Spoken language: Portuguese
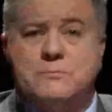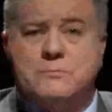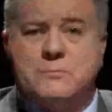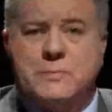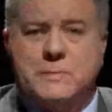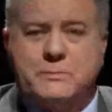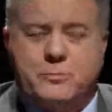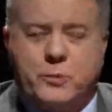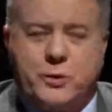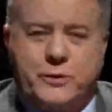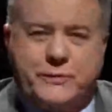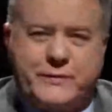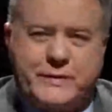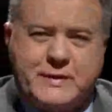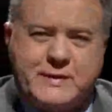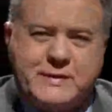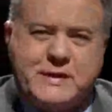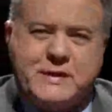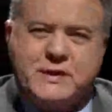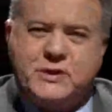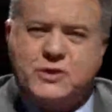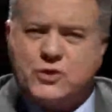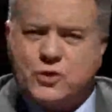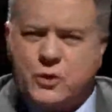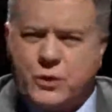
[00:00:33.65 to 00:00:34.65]
importância
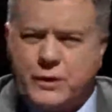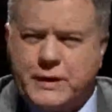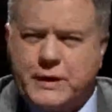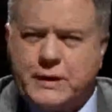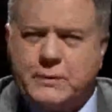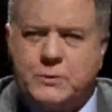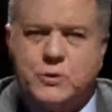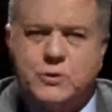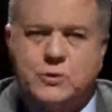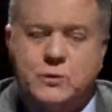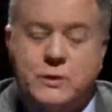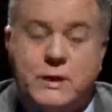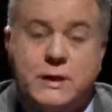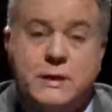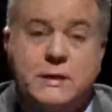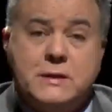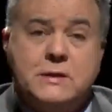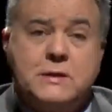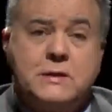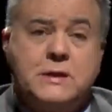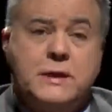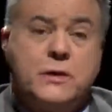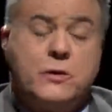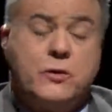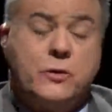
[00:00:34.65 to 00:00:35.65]
histórica muito
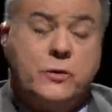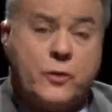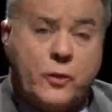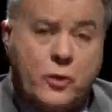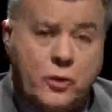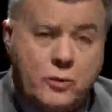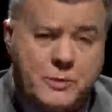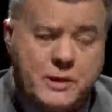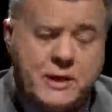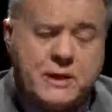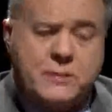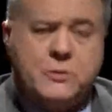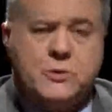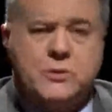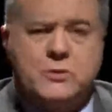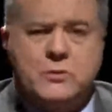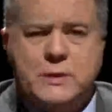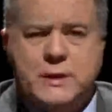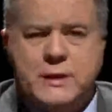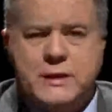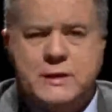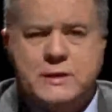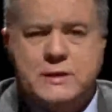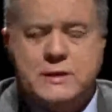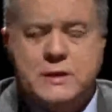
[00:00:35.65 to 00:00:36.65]
grande, econômica muito
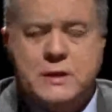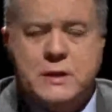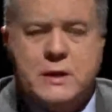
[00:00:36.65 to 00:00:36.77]
grande,